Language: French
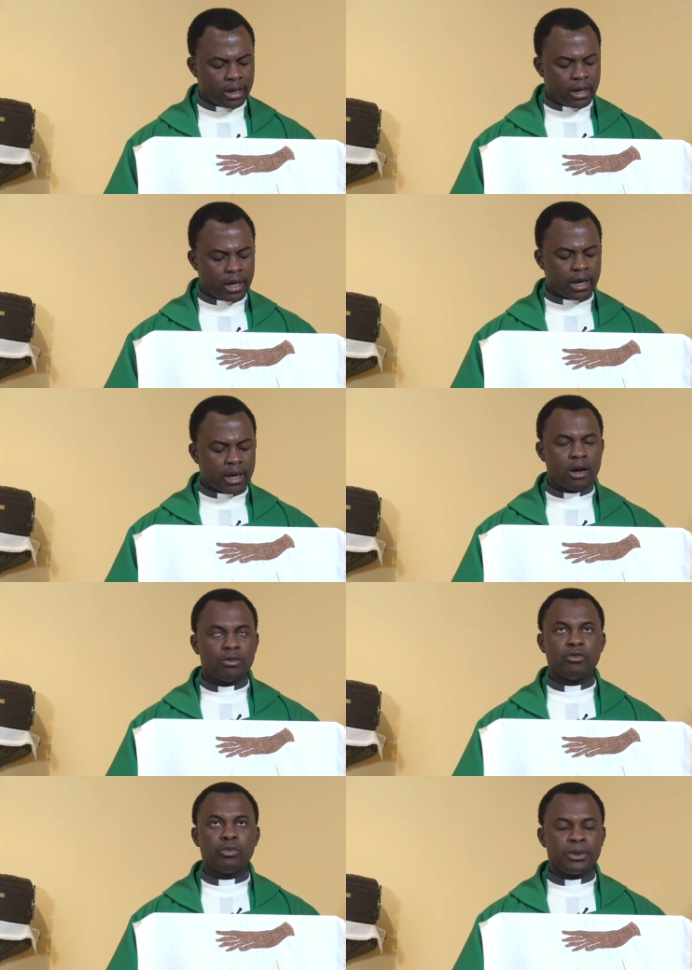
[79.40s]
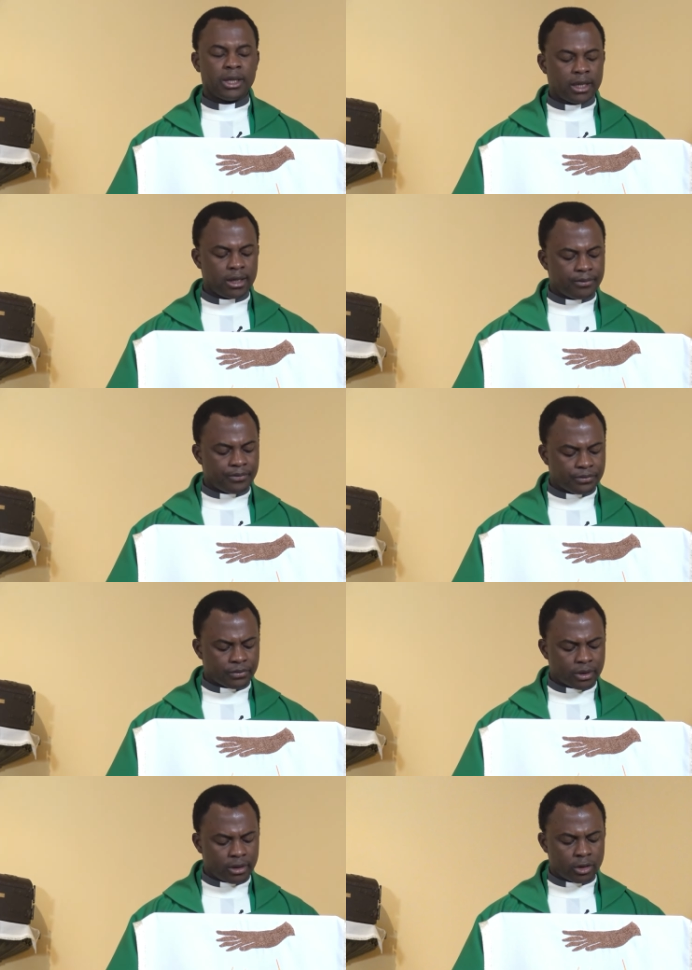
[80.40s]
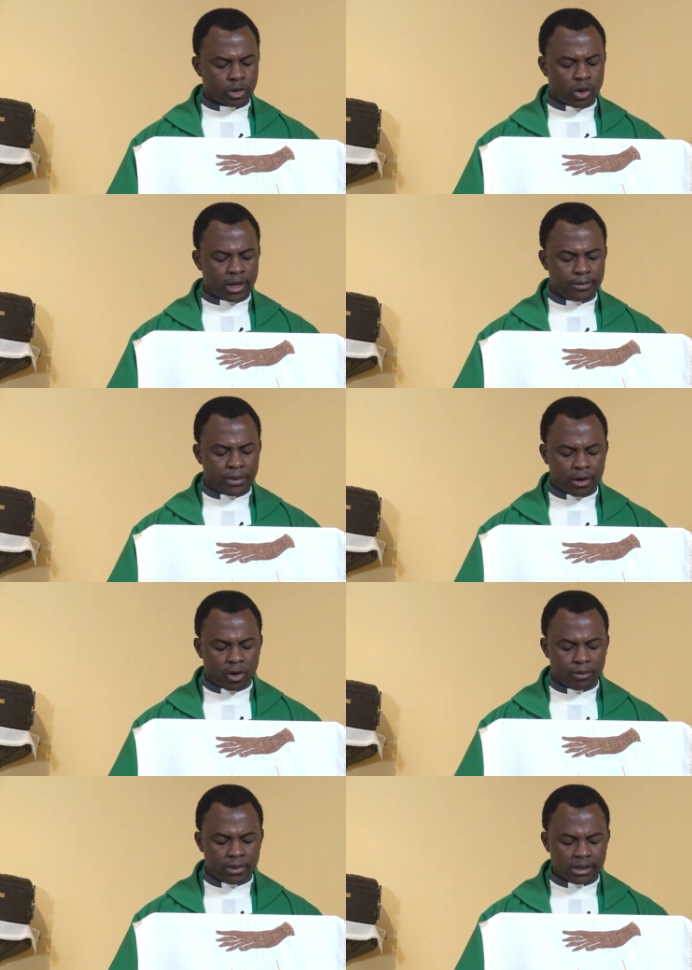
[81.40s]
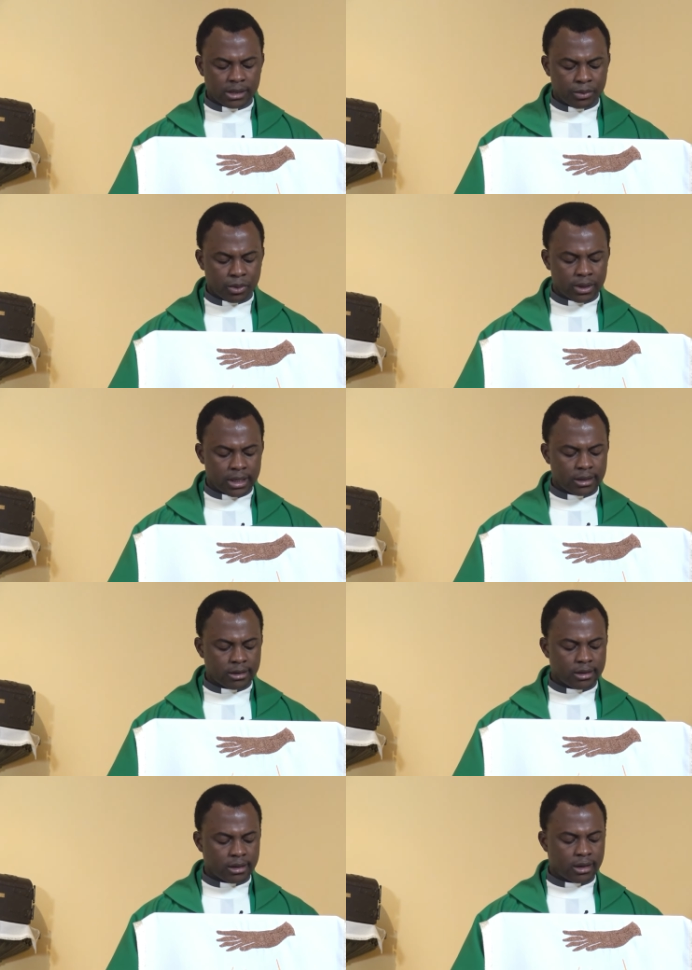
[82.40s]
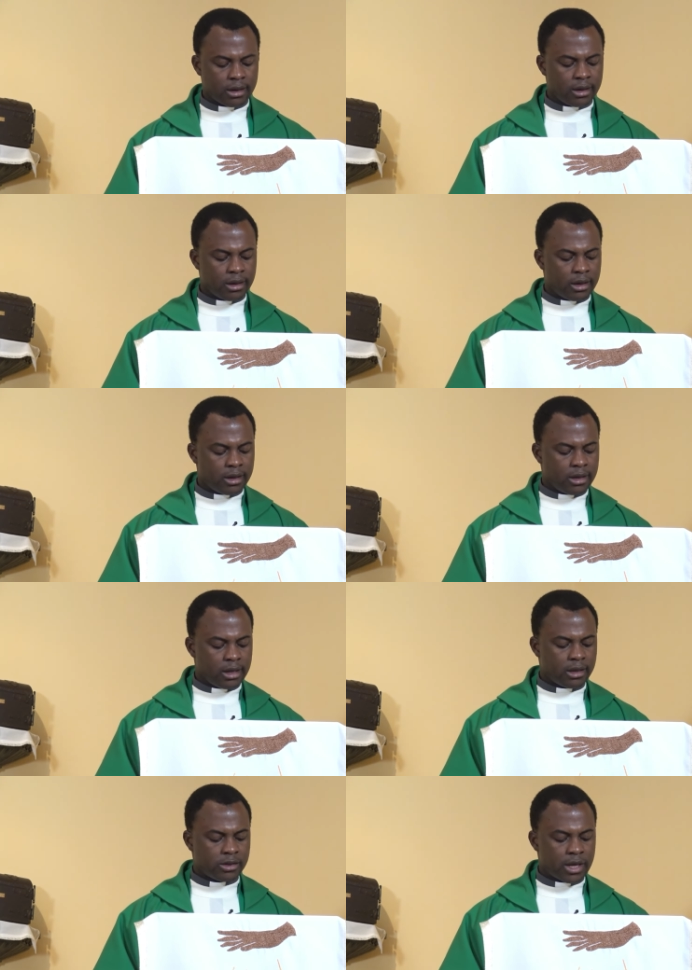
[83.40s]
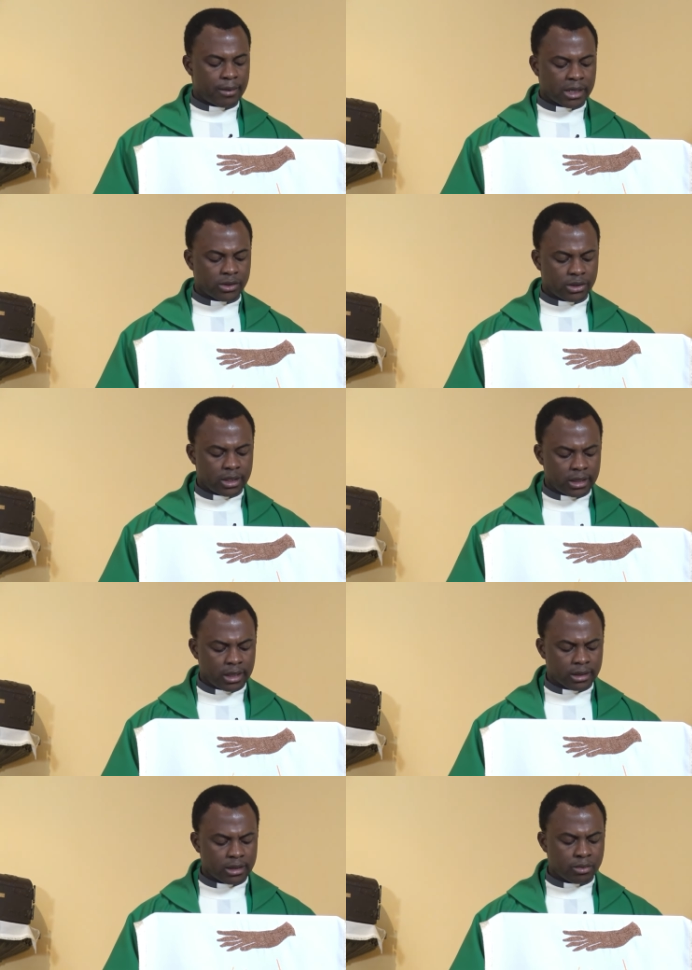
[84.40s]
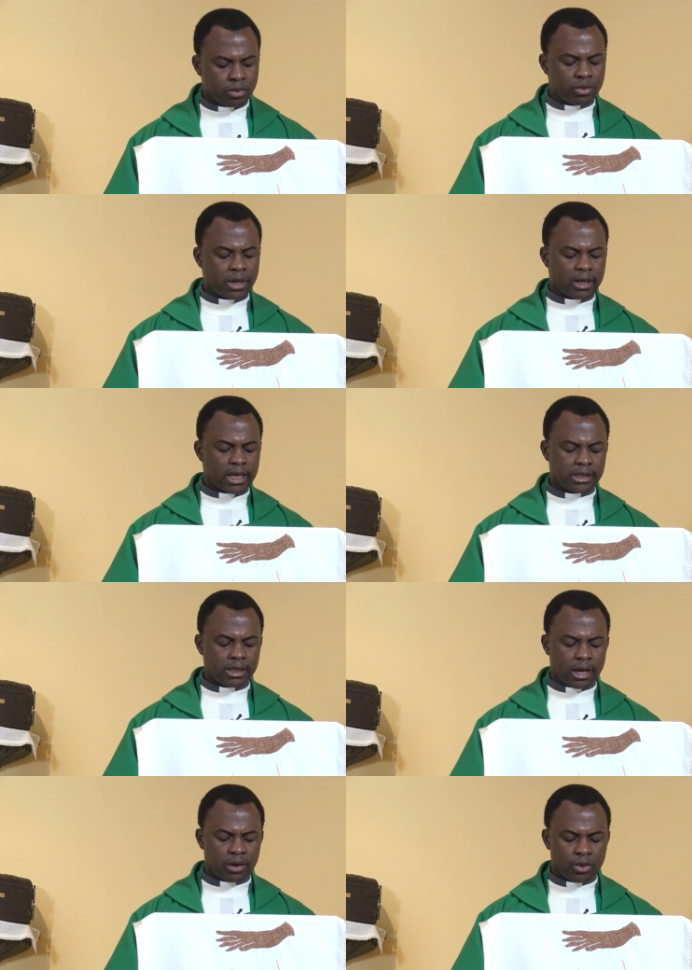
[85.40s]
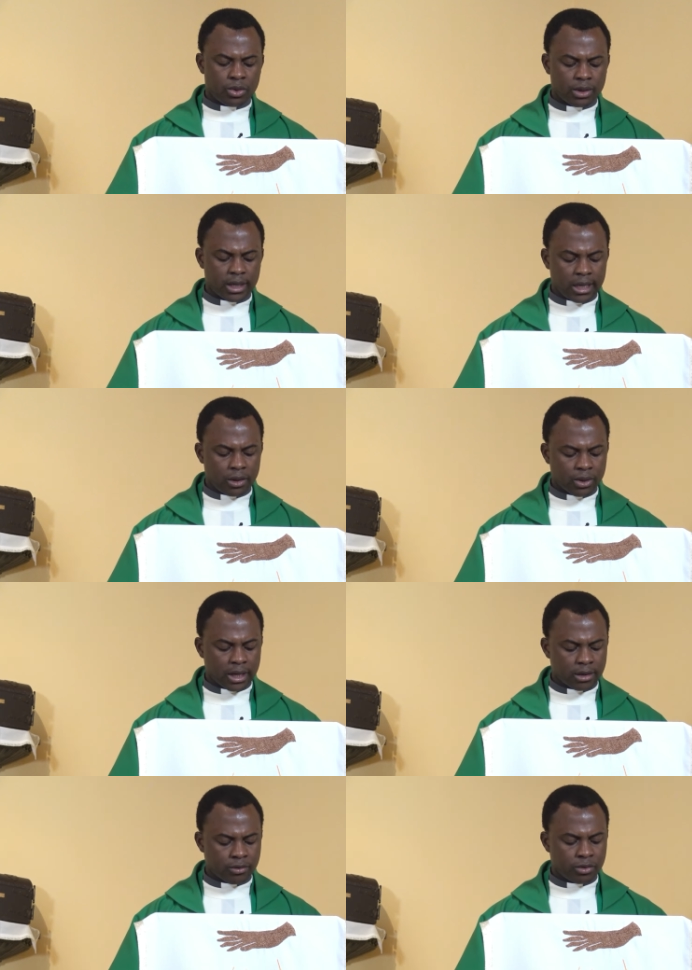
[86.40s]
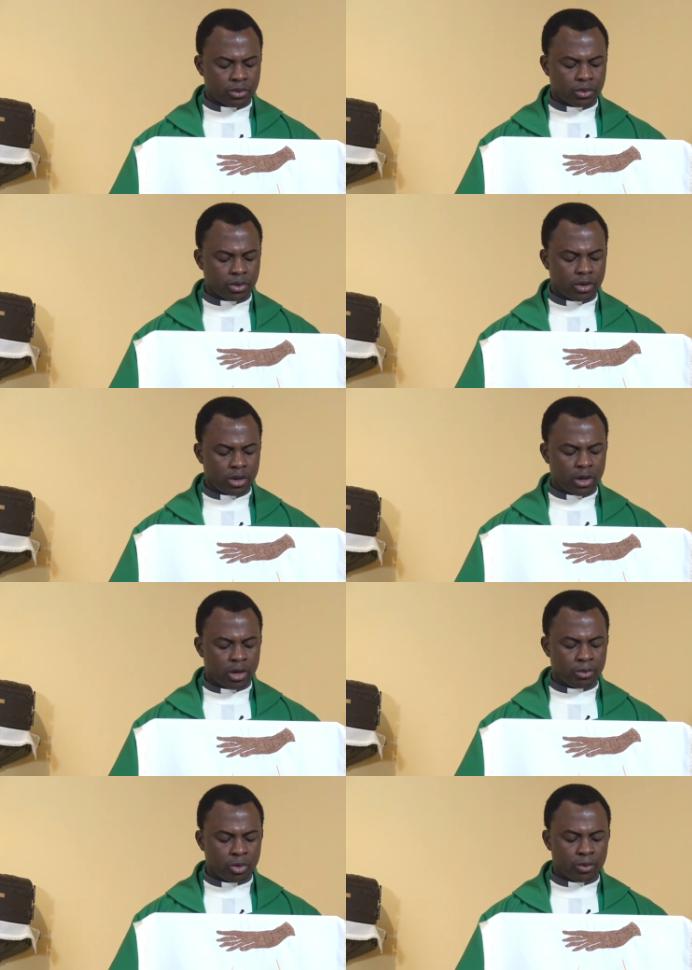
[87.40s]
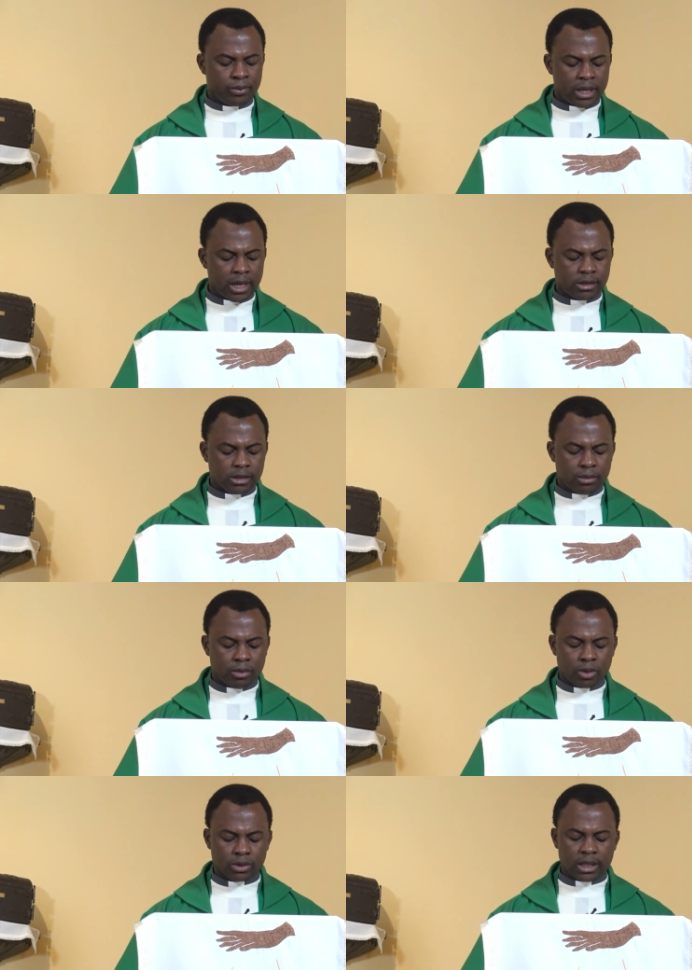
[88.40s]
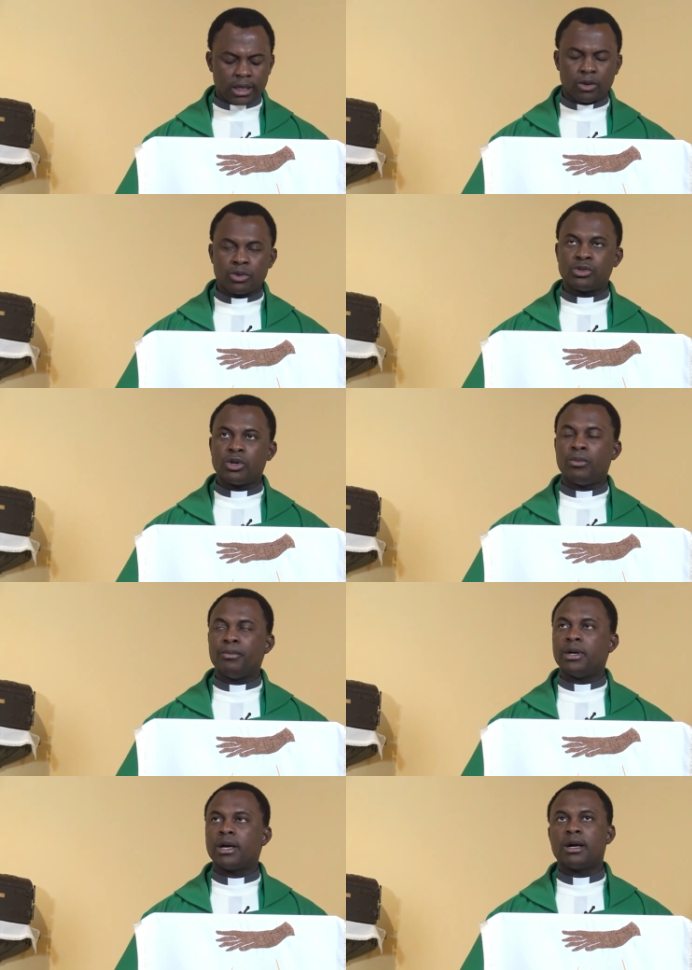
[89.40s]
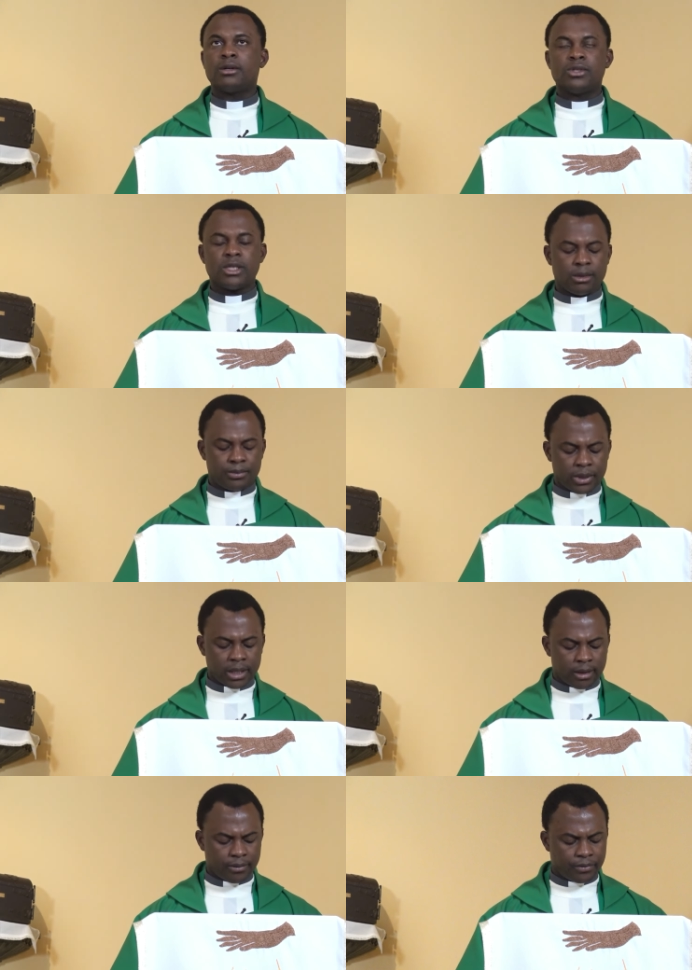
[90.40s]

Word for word: Et quand vous priez, ne soyez pas comme les hypocrites. Ils aiment à se tenir debout dans les synagogues et au carrefour pour bien se montrer aux hommes quand ils prient.